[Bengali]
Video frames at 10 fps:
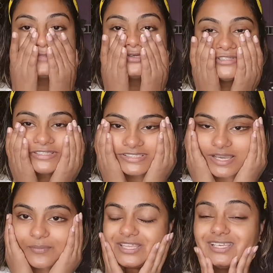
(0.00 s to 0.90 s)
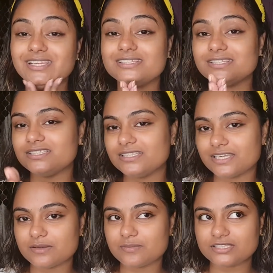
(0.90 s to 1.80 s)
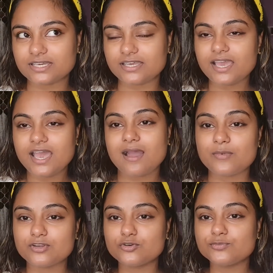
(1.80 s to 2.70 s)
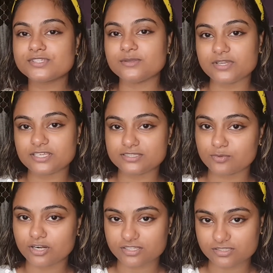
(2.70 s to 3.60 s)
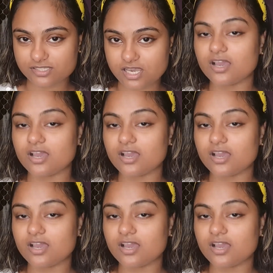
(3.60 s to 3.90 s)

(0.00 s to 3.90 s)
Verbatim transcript: দুদিন চাপা দিলে তিন দিনের মাথায় আমার খুব স্লিপলেস পড়ার ইচ্ছা